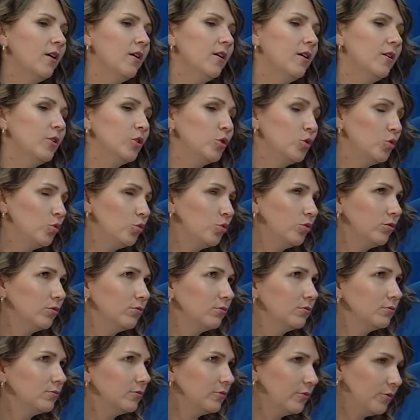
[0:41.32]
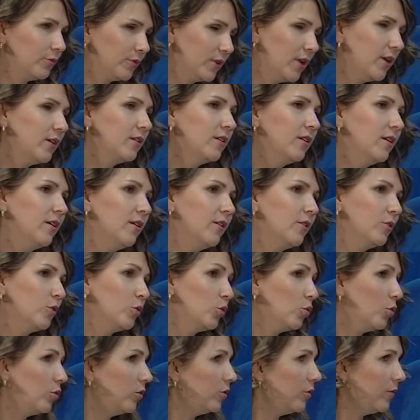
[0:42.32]
Дню флага,
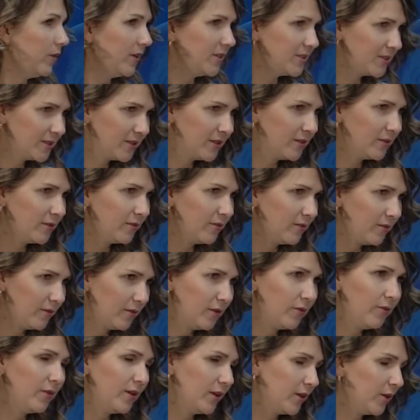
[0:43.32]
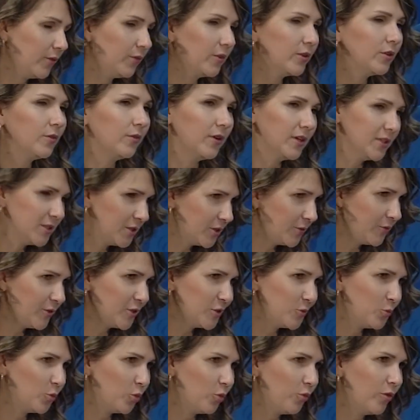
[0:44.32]
но 20
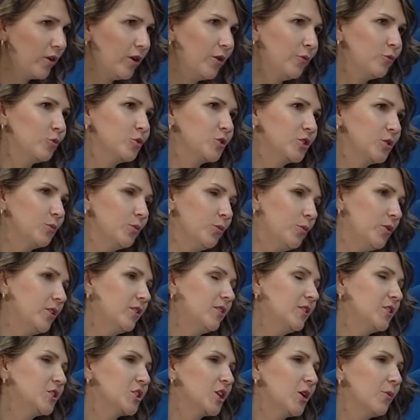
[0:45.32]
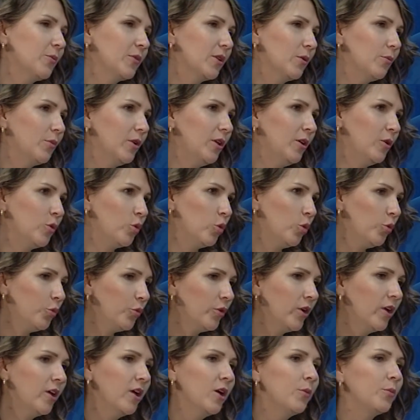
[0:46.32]
9-28 августа мы приглашаем табаляков
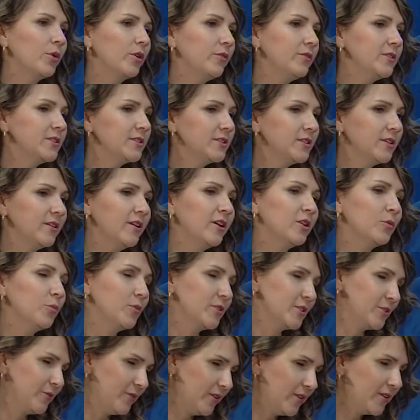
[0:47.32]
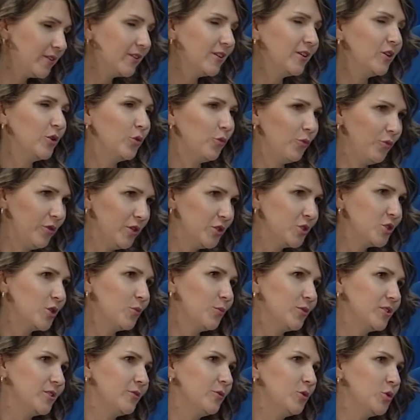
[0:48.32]
провести атмосферный вечер,
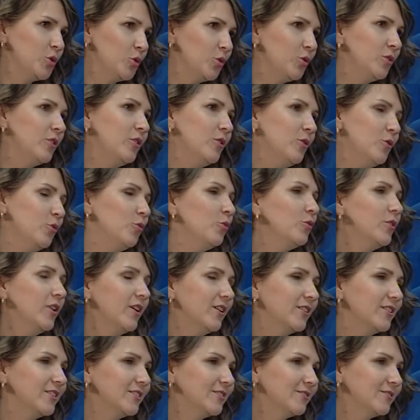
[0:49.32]
посвященный Дню флага